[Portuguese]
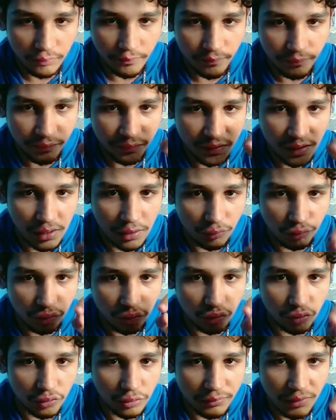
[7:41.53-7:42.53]
Não
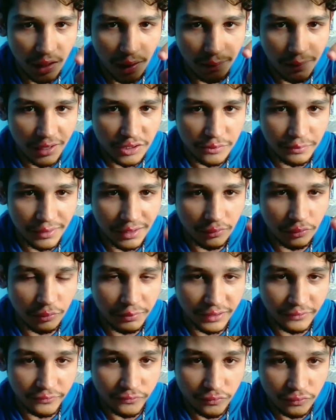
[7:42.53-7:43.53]
tome remédio para dor
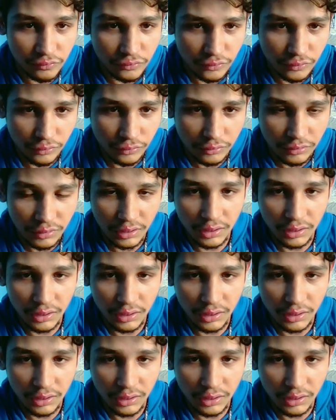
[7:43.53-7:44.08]
para furúnculo